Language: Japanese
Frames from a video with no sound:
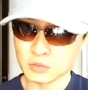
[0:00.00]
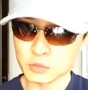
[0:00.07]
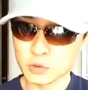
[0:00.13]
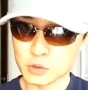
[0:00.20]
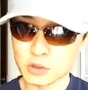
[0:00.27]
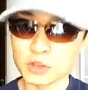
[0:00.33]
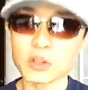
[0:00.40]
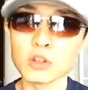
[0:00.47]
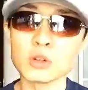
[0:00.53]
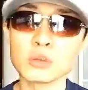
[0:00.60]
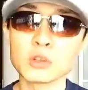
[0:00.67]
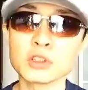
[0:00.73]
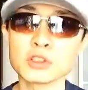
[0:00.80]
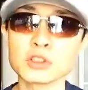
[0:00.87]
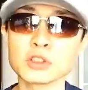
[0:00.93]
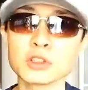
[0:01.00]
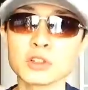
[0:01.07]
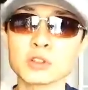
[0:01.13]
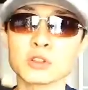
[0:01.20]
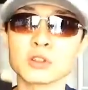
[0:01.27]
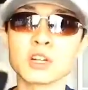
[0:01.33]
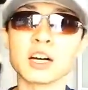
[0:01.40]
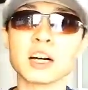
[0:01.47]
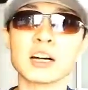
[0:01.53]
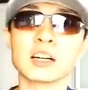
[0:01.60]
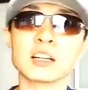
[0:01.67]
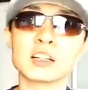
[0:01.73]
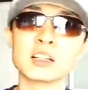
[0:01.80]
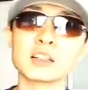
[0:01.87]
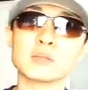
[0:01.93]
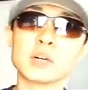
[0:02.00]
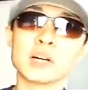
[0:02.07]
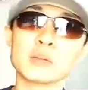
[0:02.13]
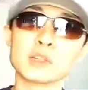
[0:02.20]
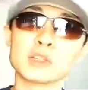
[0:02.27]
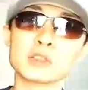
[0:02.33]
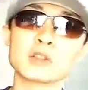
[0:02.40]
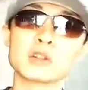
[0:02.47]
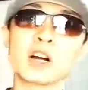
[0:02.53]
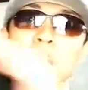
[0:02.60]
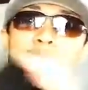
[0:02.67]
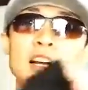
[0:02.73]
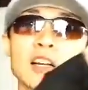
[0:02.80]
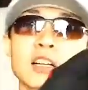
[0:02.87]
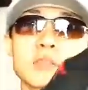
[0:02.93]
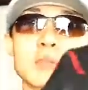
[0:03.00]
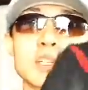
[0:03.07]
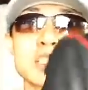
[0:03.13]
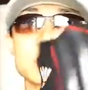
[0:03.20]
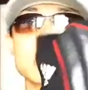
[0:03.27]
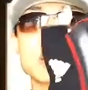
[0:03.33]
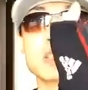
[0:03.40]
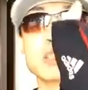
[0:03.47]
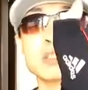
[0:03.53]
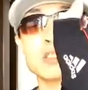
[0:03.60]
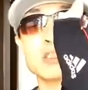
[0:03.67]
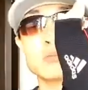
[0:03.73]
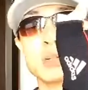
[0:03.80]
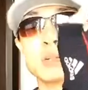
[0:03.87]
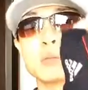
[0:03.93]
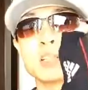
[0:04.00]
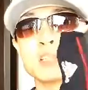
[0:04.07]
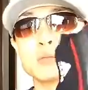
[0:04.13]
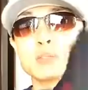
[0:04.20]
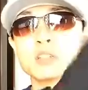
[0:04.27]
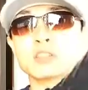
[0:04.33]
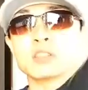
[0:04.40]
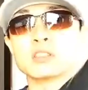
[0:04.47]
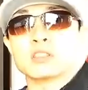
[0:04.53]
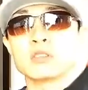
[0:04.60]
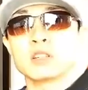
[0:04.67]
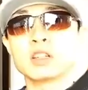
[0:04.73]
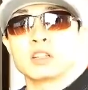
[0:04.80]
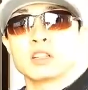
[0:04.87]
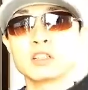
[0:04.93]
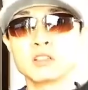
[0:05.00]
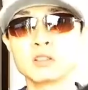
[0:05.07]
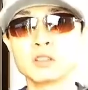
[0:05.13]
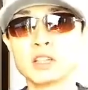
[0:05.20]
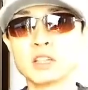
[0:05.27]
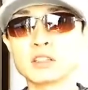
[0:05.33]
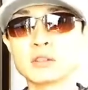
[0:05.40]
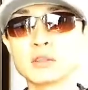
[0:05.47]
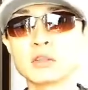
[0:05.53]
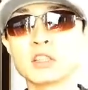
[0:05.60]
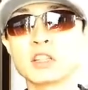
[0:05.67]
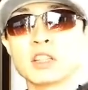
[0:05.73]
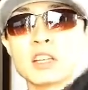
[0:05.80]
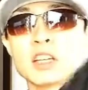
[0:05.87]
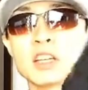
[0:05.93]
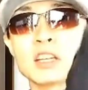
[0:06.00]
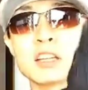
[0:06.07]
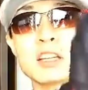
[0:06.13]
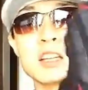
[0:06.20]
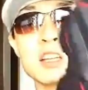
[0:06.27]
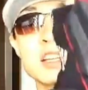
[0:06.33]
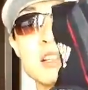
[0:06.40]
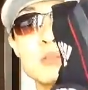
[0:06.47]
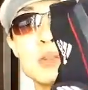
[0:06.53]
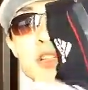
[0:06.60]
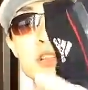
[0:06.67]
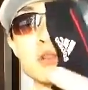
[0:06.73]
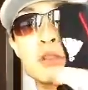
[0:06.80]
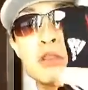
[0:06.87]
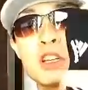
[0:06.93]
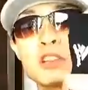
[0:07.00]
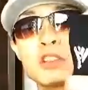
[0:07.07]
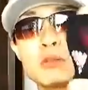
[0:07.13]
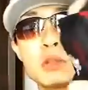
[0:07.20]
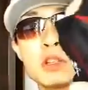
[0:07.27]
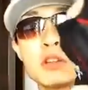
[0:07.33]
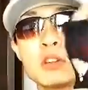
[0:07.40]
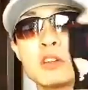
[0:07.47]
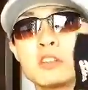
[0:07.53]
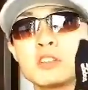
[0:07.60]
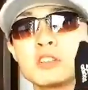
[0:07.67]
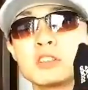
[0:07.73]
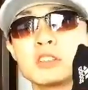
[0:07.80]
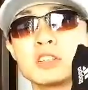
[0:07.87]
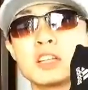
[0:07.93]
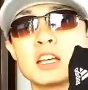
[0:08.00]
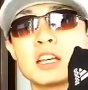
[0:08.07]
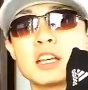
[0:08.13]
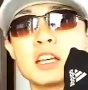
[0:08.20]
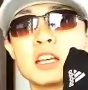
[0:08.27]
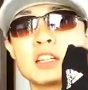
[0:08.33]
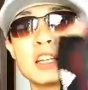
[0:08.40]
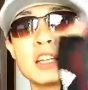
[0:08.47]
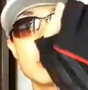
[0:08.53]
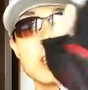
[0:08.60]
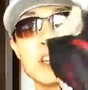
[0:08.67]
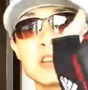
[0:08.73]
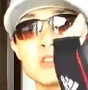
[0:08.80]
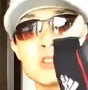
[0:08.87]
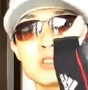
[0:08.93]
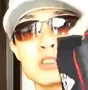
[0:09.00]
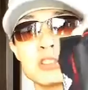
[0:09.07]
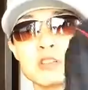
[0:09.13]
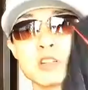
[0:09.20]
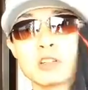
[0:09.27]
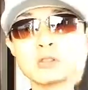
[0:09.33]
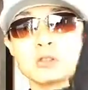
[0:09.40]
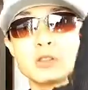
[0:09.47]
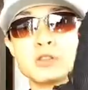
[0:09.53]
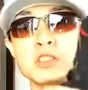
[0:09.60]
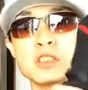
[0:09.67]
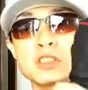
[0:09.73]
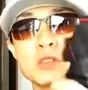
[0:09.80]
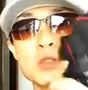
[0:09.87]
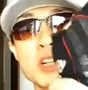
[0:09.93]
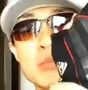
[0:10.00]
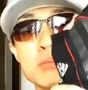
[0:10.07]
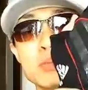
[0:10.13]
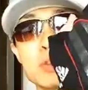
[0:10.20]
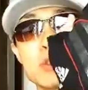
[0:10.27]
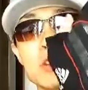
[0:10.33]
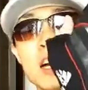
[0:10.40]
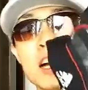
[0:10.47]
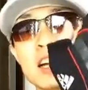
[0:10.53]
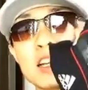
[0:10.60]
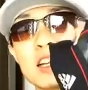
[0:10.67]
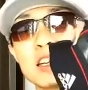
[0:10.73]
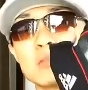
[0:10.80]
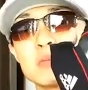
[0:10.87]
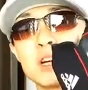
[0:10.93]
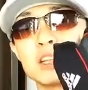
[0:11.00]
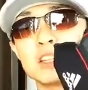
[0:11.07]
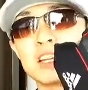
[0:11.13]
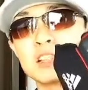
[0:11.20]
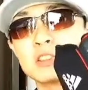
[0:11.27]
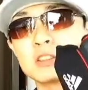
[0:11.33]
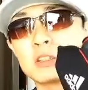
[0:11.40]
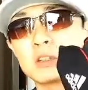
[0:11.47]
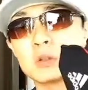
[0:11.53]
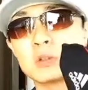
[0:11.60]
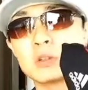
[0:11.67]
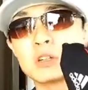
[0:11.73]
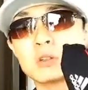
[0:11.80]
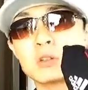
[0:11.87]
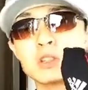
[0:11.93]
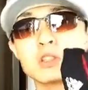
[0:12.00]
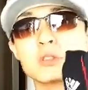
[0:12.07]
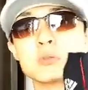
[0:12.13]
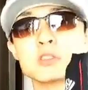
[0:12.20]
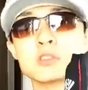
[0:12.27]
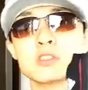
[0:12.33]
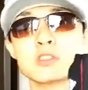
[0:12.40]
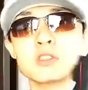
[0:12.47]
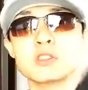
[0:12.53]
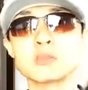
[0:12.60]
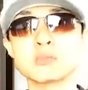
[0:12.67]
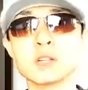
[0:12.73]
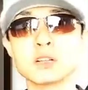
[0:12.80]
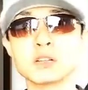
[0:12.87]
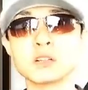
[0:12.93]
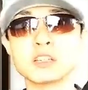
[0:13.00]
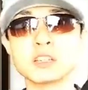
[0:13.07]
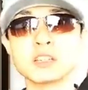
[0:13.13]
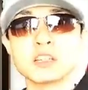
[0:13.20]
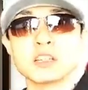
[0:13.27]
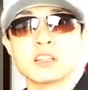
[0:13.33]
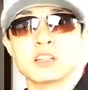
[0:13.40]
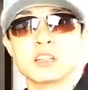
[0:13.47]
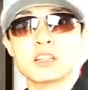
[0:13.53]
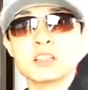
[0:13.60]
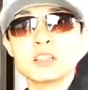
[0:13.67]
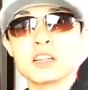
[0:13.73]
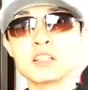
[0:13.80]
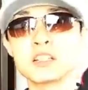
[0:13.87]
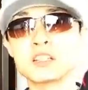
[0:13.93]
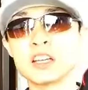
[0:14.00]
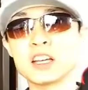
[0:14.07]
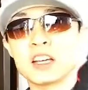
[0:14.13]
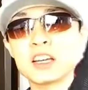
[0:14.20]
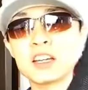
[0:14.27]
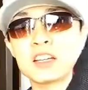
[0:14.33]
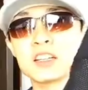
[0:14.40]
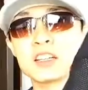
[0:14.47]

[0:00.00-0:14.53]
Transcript: もっと重い重量とか、バーベルとか、ベンチプレス、まあ、ベンチプレスですよね。やるときに、まあ、基本手首を、えー、痛めないようにするには、こう、リストラップとか巻いてやるってことが多いと思うんですけど、まあ、対して、